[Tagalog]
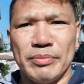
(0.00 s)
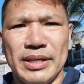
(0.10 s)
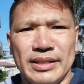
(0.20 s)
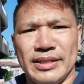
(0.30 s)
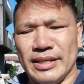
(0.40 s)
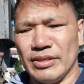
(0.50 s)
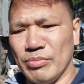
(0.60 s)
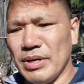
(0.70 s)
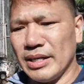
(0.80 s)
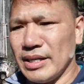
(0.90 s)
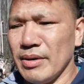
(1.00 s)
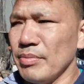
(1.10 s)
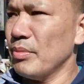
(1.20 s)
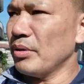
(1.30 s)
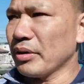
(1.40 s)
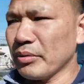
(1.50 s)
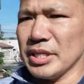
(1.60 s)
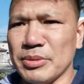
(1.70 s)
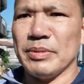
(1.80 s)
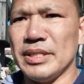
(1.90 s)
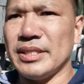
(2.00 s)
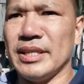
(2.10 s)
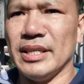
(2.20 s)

at magandang umaga. Merry Christmas